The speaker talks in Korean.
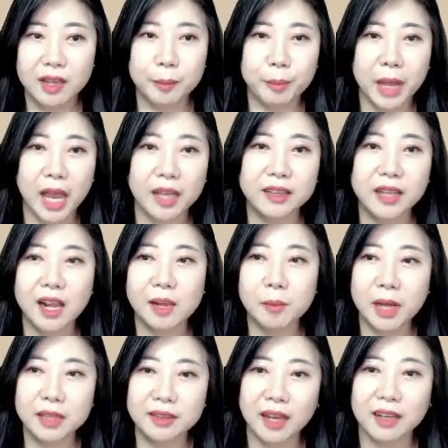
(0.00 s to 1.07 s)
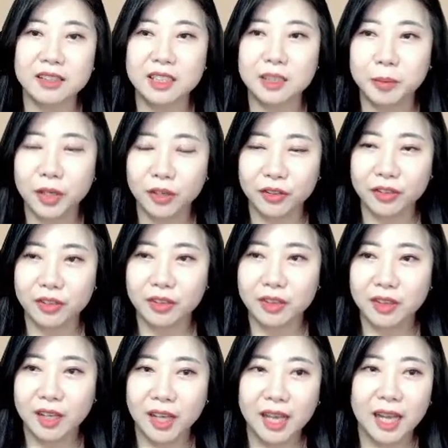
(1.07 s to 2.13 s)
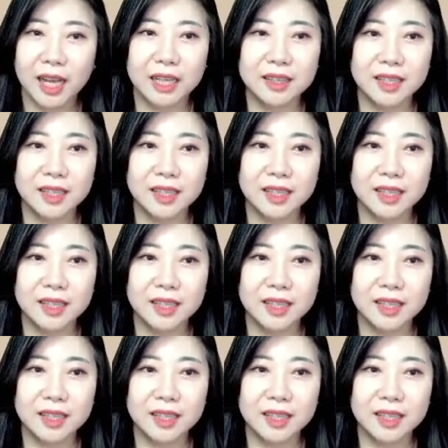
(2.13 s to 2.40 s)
배달만 다니면 한